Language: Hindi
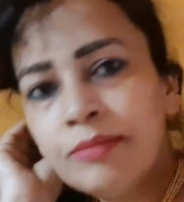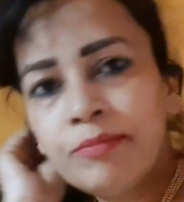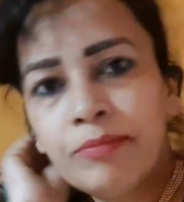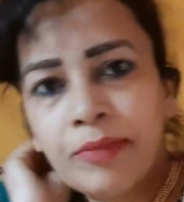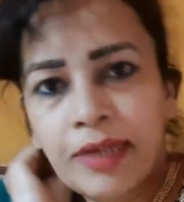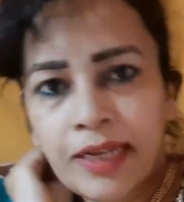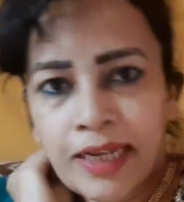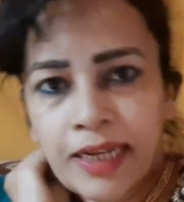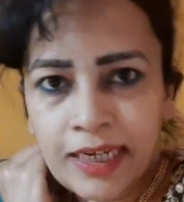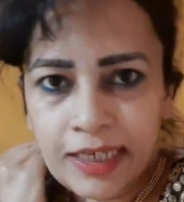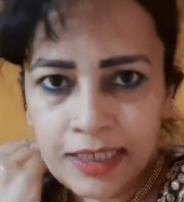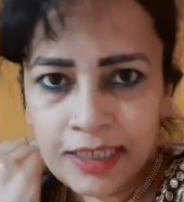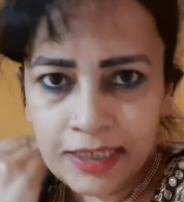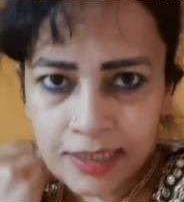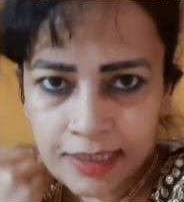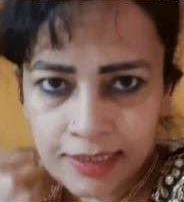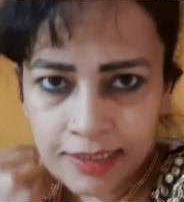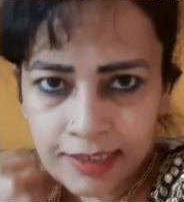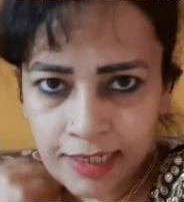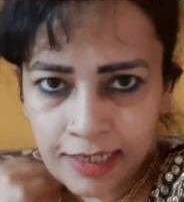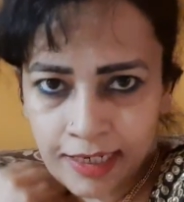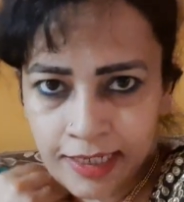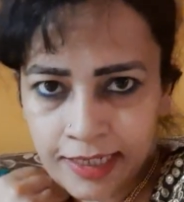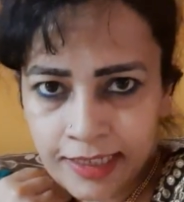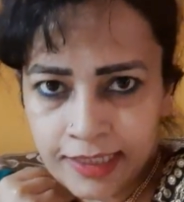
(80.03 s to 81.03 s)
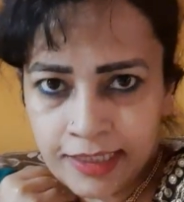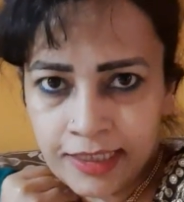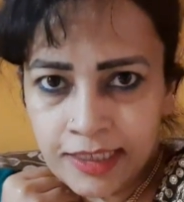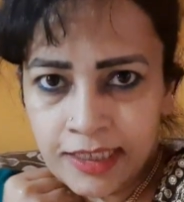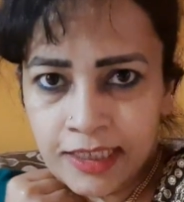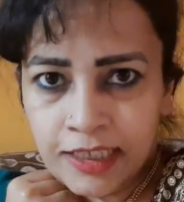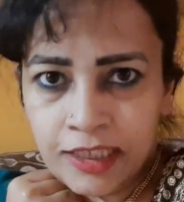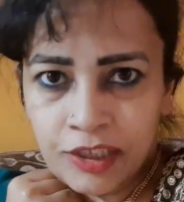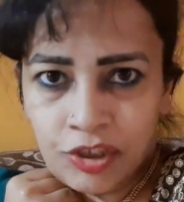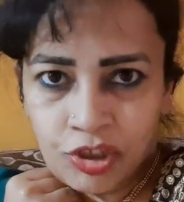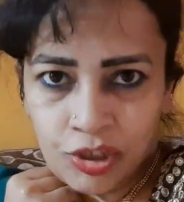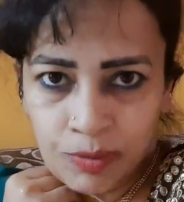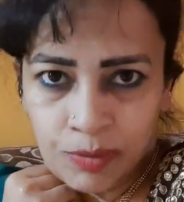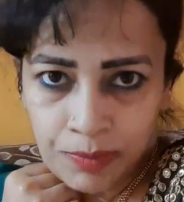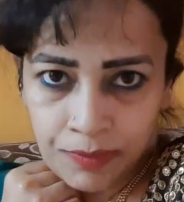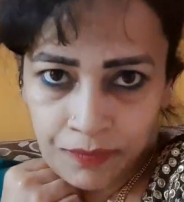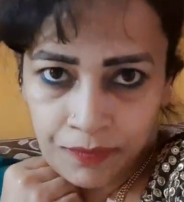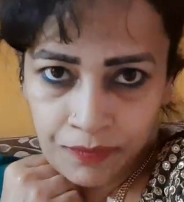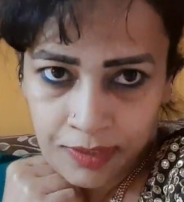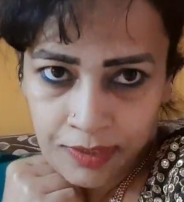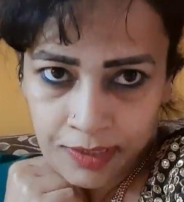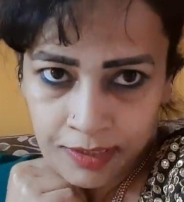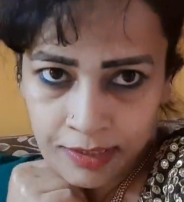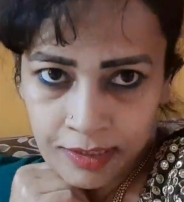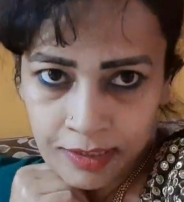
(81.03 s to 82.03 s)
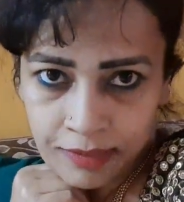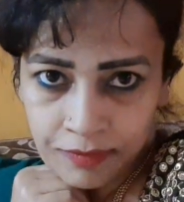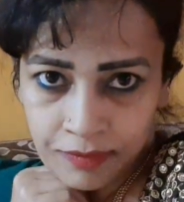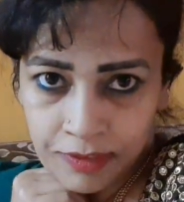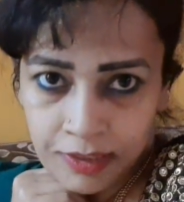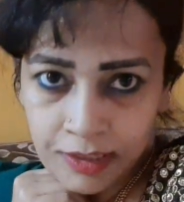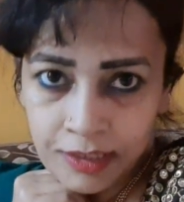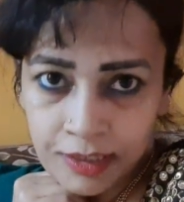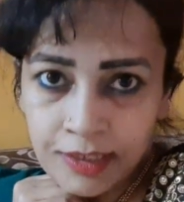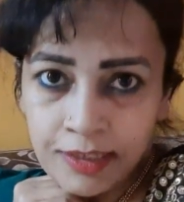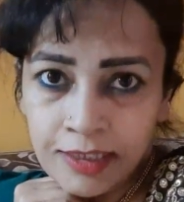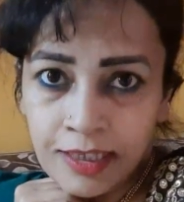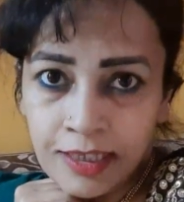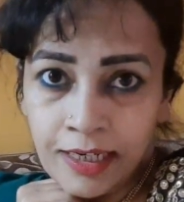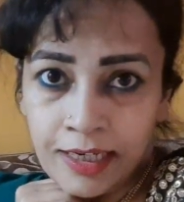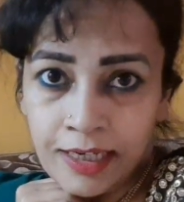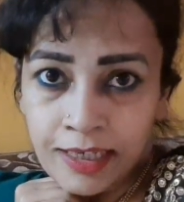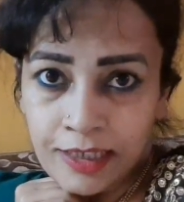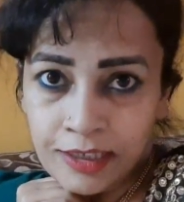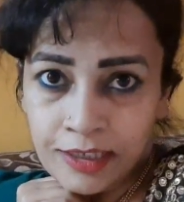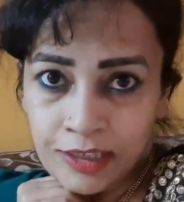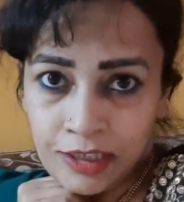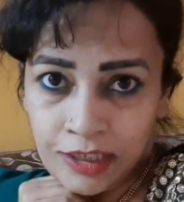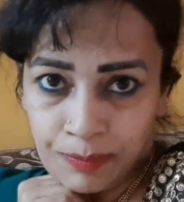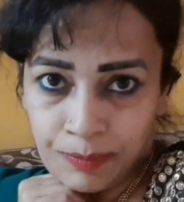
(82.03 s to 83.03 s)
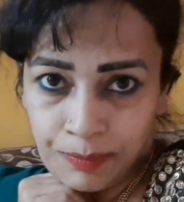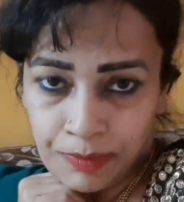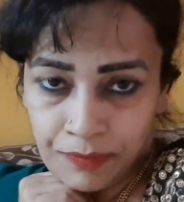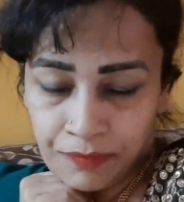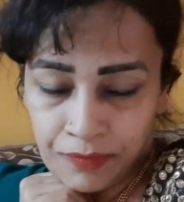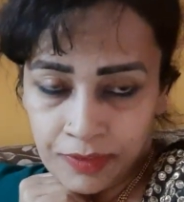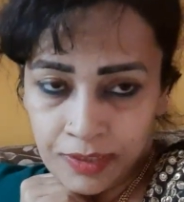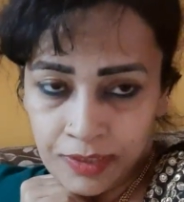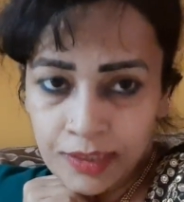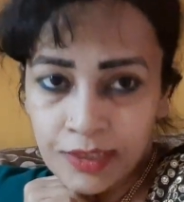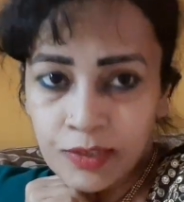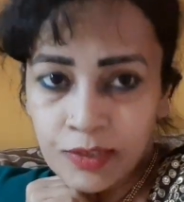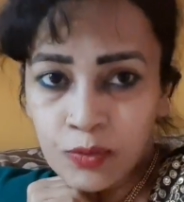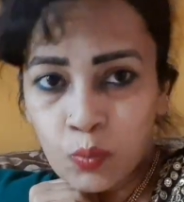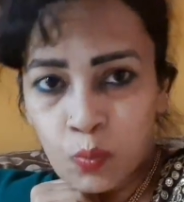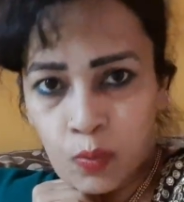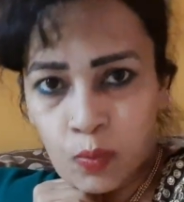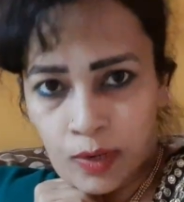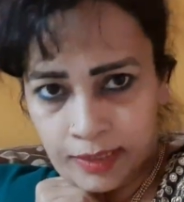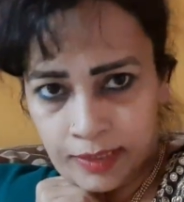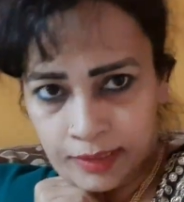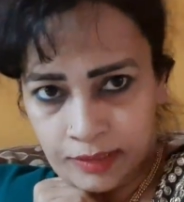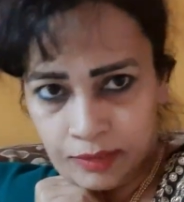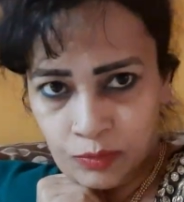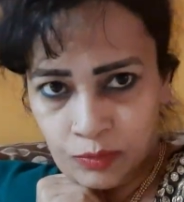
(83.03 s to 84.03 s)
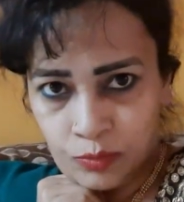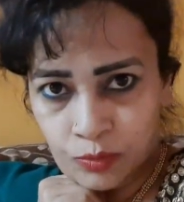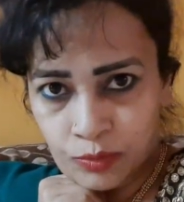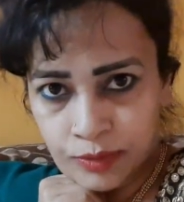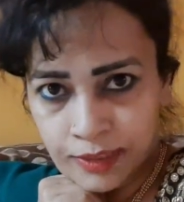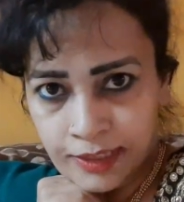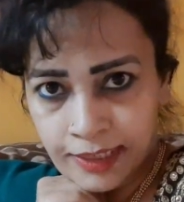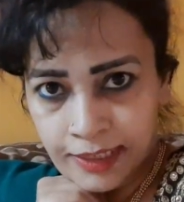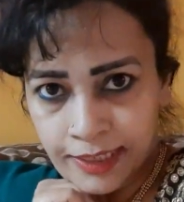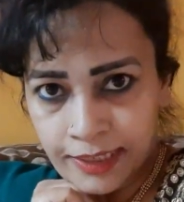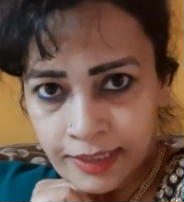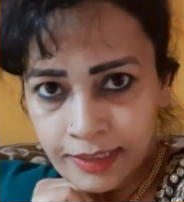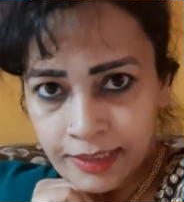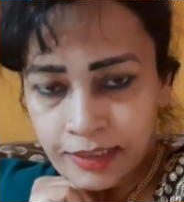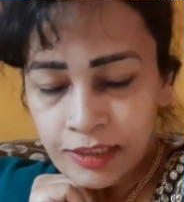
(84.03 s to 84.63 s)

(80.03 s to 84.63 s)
मेरा इंस्टा आईडी है जे पी फीट लवर्स एंड जे पी फीट्स वन ओके